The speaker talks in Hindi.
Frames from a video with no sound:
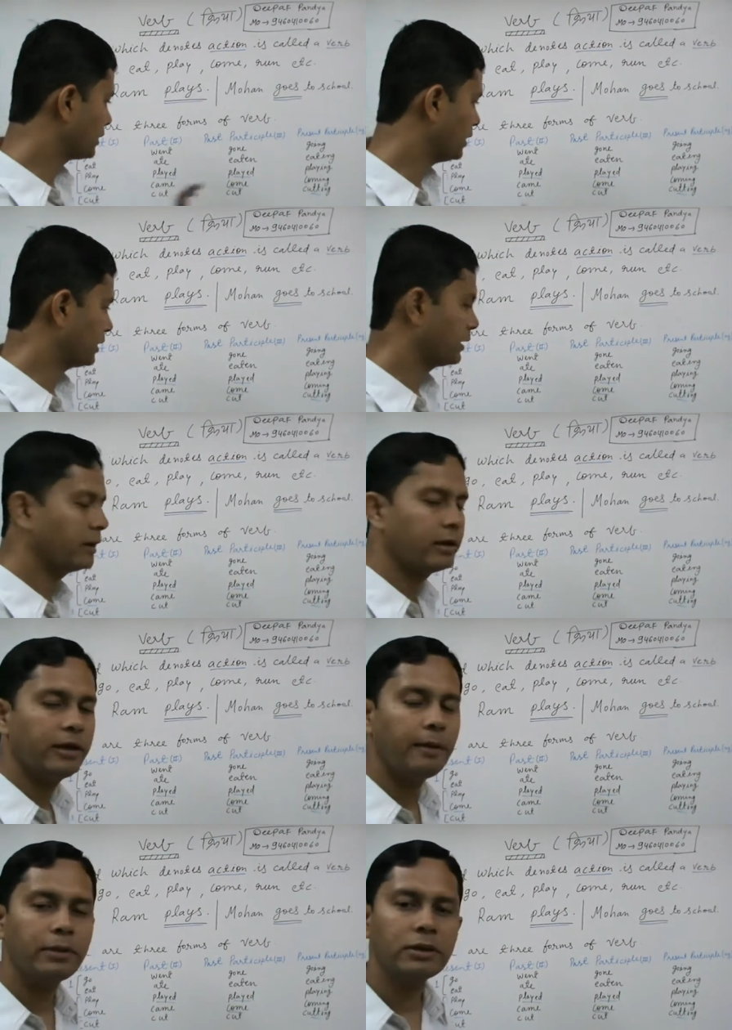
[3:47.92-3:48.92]
कट
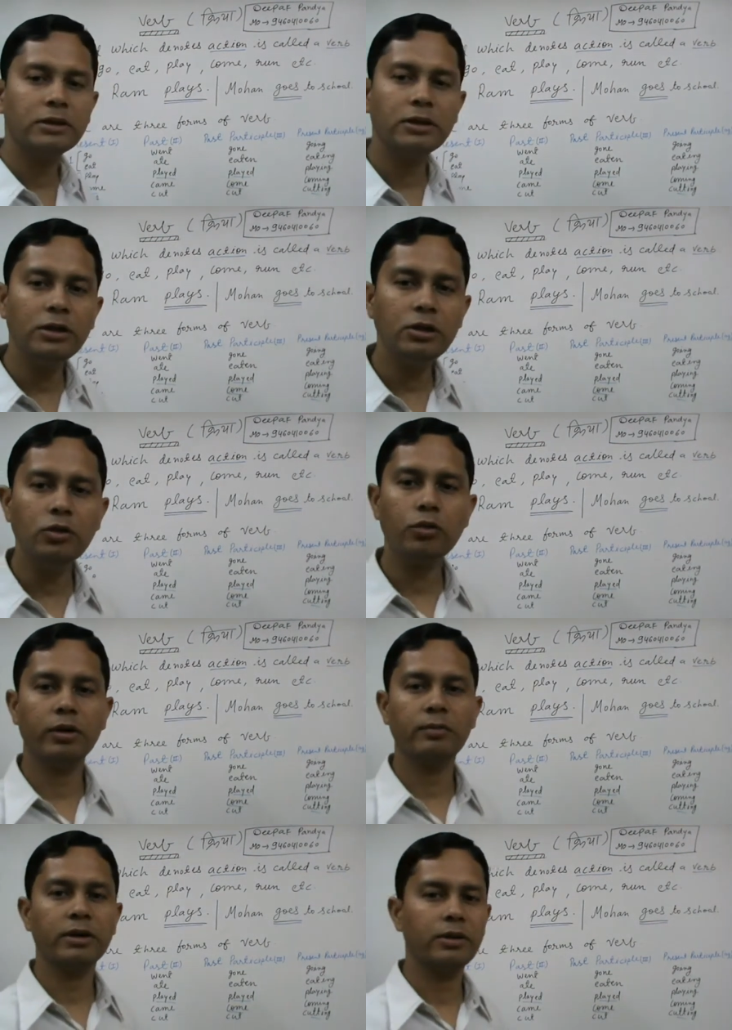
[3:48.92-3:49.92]
यहां पर तीनों
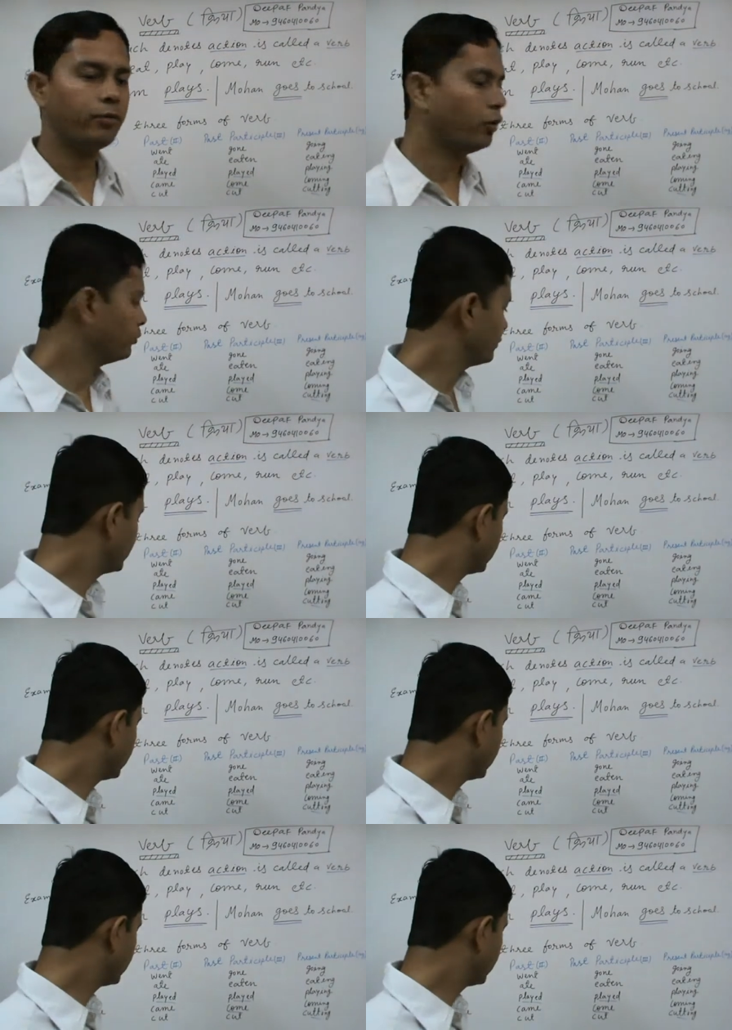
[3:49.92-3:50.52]
वर्ब की फॉर्म